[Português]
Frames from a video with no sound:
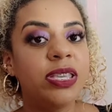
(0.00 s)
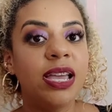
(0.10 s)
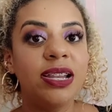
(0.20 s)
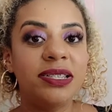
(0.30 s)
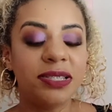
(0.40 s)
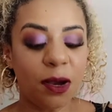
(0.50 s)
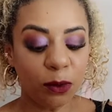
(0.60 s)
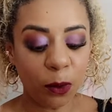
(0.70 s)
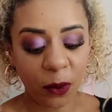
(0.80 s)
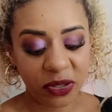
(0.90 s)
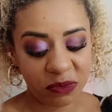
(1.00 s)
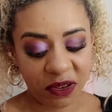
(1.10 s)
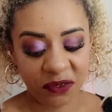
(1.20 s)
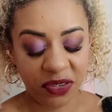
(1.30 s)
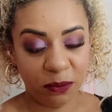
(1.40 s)
E eles são loiros,
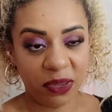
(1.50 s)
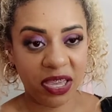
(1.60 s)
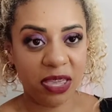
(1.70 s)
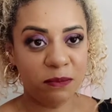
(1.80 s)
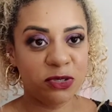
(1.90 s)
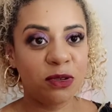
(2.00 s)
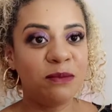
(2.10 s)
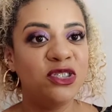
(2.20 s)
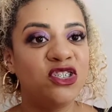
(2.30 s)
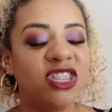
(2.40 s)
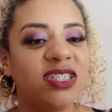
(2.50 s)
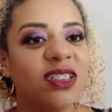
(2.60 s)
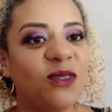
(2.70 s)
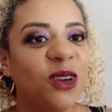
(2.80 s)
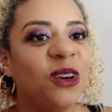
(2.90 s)
minha filha, porque aqui a pessoa é
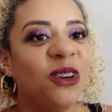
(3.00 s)
mestiça, viu?